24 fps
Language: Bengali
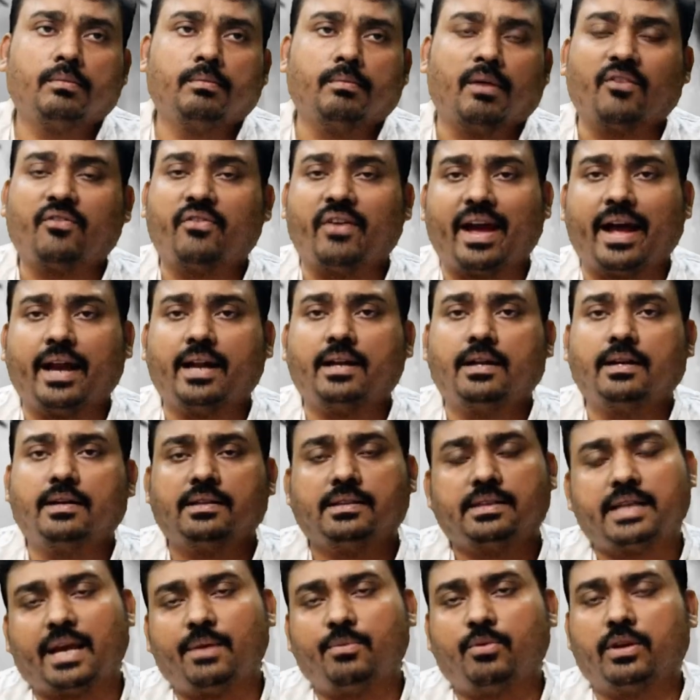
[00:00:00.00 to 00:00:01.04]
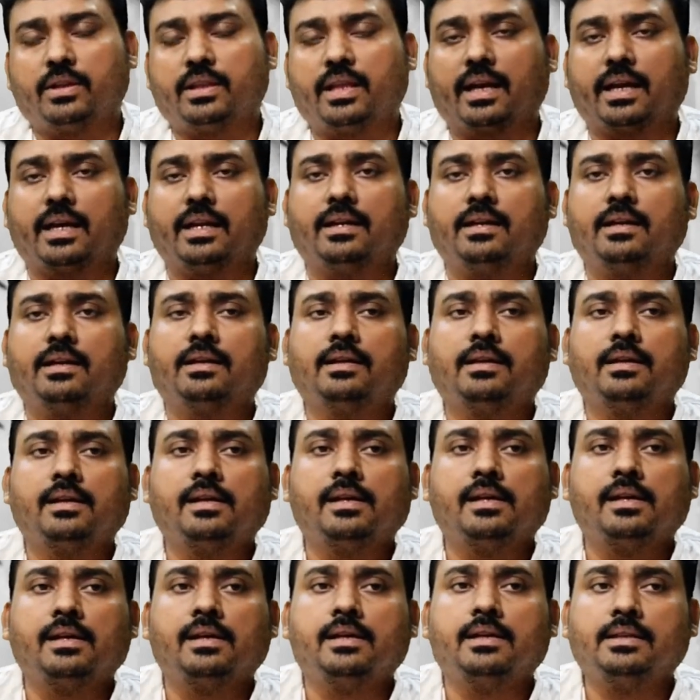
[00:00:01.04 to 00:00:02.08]
বা ফ্যান যাই বলে থাকেন
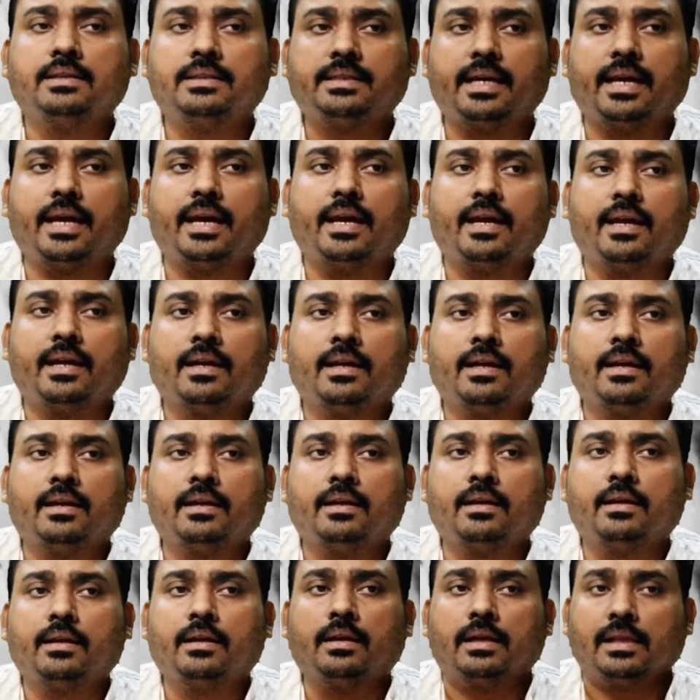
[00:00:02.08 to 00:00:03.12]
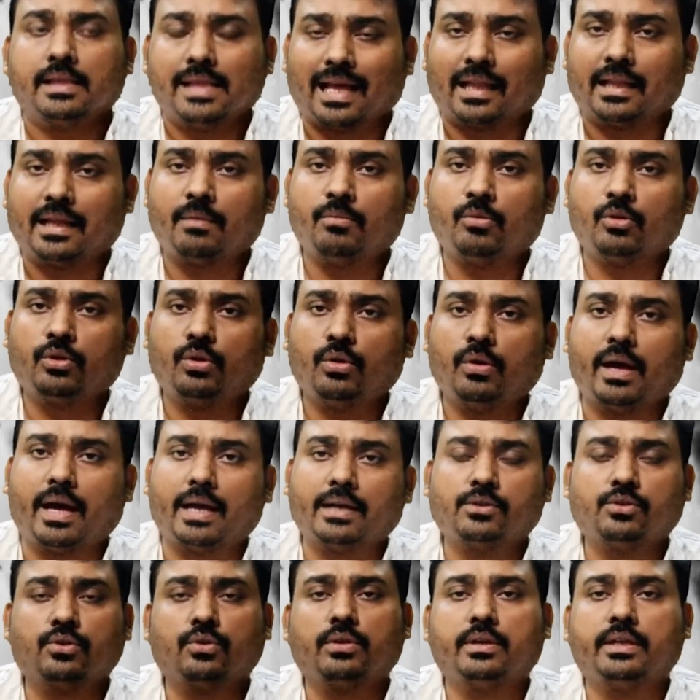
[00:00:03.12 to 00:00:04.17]
যে দাদার মতো
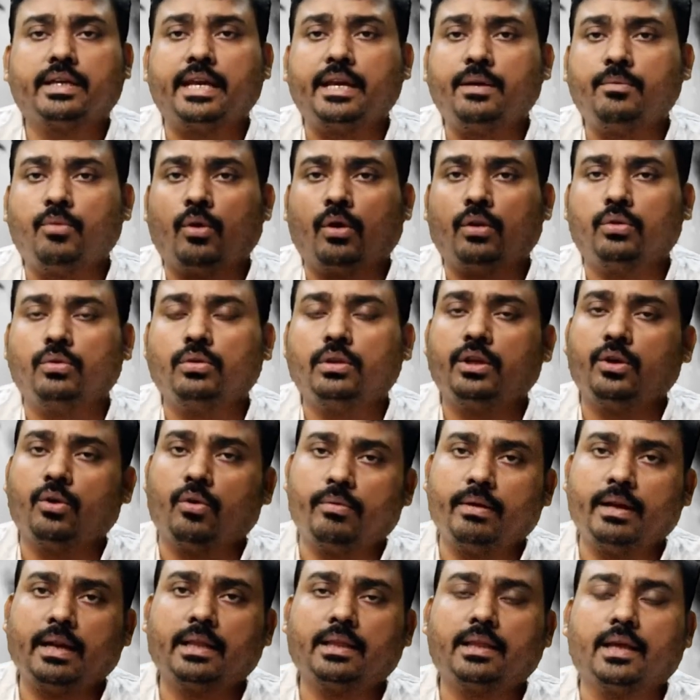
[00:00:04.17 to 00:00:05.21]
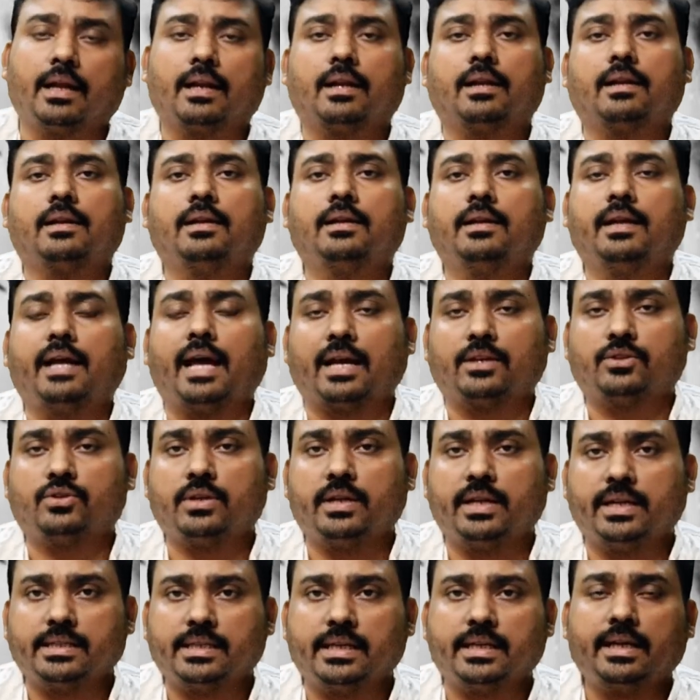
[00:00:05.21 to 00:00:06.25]
একজন কিংবদন্তি অভিনেতার একজন
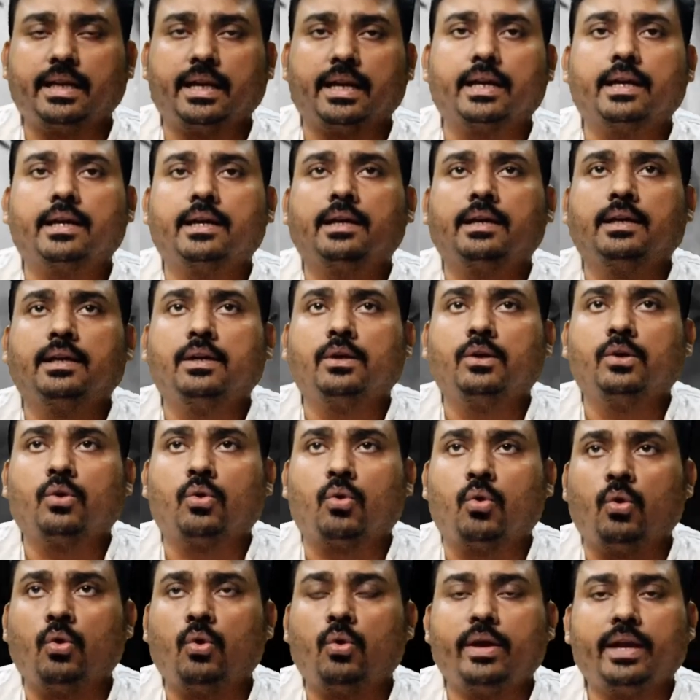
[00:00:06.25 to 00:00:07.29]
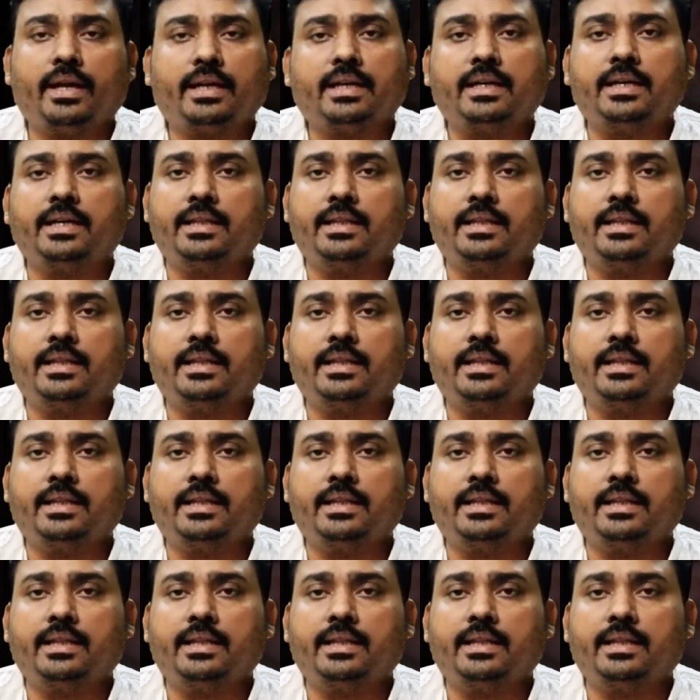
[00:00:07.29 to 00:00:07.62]
লেজেন্ডের কোনো একটি